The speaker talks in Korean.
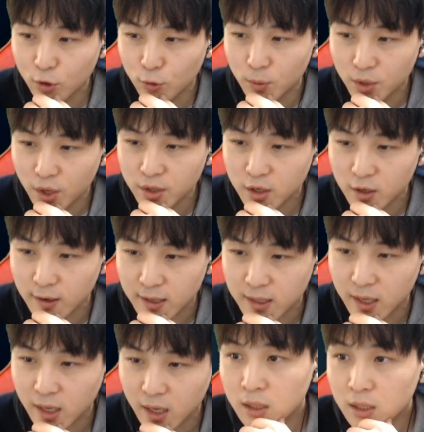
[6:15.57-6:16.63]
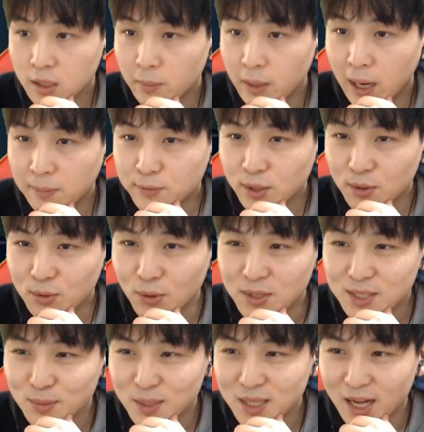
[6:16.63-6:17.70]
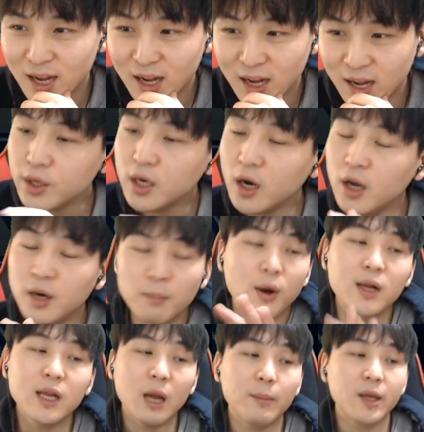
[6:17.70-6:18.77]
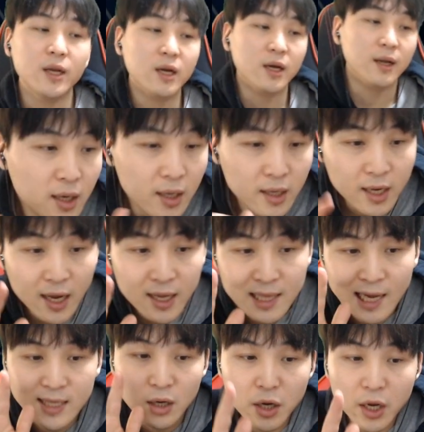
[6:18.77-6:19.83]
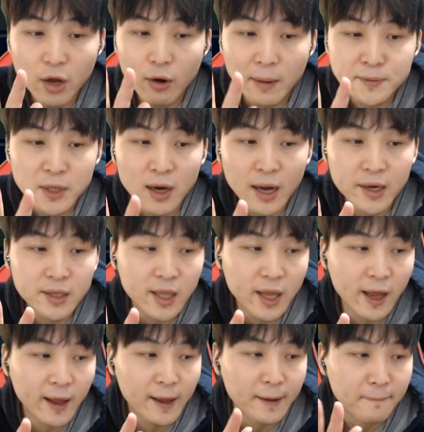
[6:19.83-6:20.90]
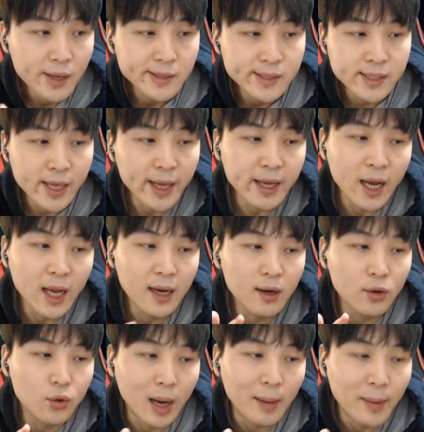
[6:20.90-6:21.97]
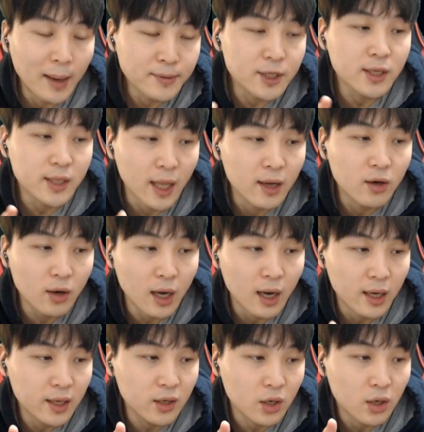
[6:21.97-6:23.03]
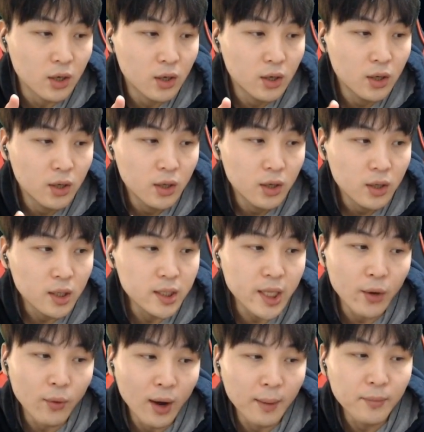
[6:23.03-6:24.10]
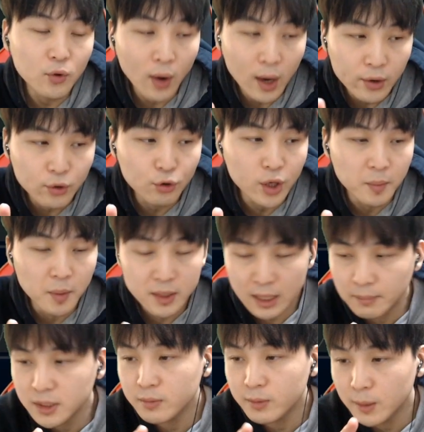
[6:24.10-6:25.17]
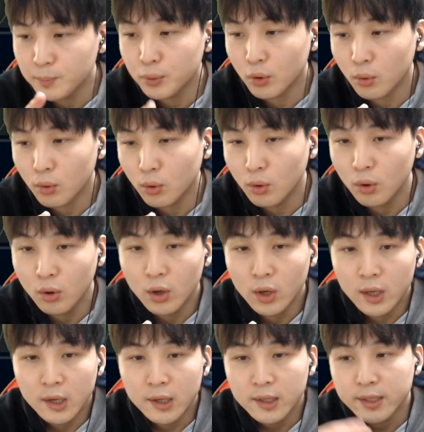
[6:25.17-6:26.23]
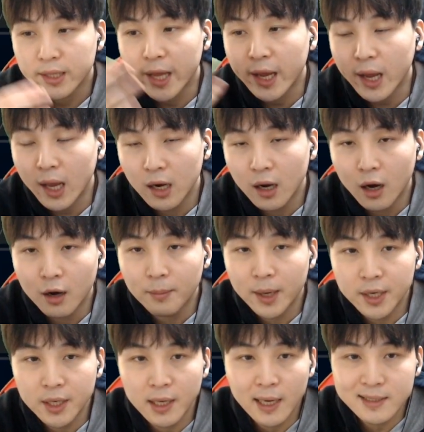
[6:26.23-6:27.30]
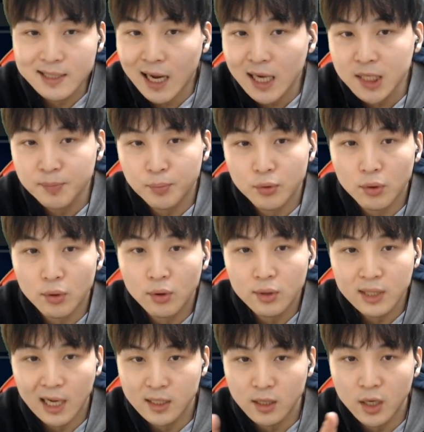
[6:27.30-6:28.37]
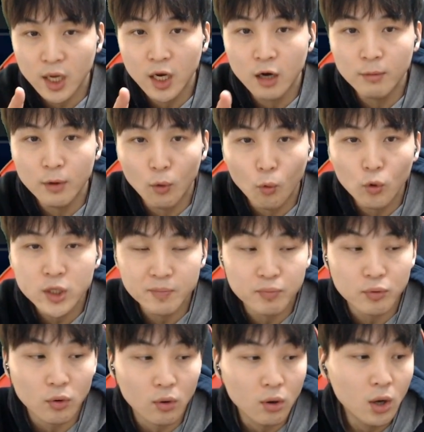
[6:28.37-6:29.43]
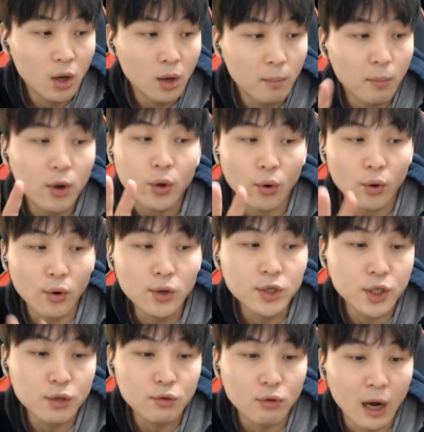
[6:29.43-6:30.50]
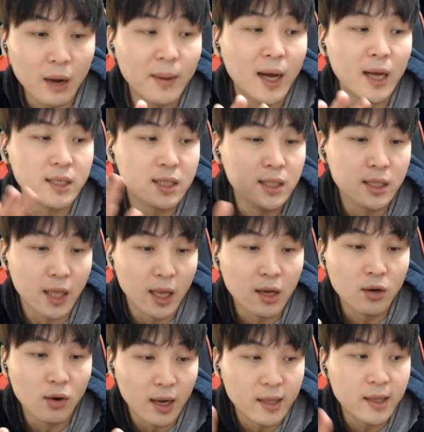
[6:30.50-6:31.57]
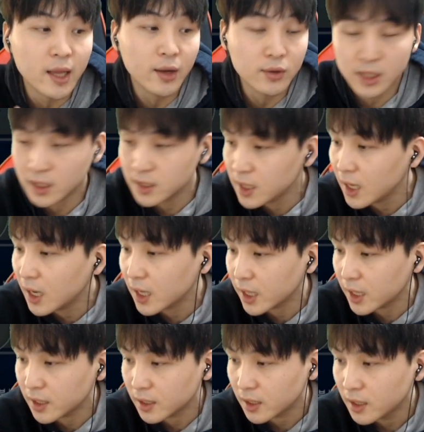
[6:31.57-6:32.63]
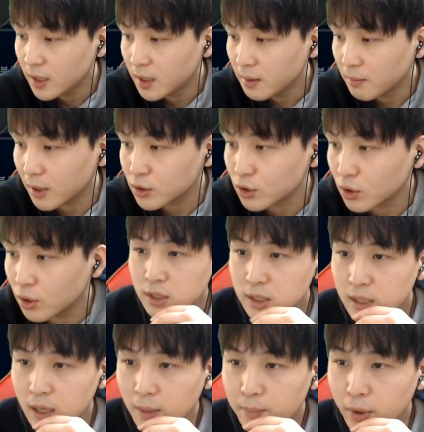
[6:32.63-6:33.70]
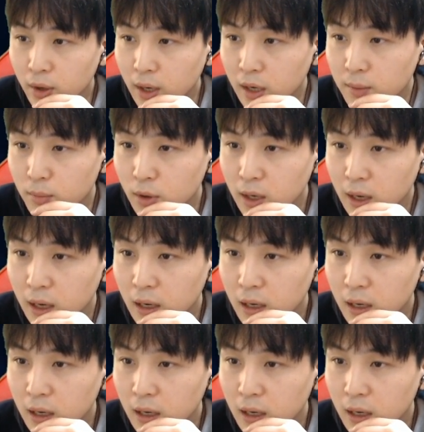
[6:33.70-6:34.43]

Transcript: 뭐 넣는 것 같아 그다음 합성도 있습니다 이거는 뭐냐면은 이게 다섯 개로 합성하는데 세 개로도 아마 합성이 될 거야 이거 근데 환, 확률이 뭐 32%고 네 개 넣으면은 한 40% 다섯 개 넣으면 50%뭐 이런 식으로 아마 진행될 것 같아요 제 생각에는 맞죠? 자 변화는 뭐야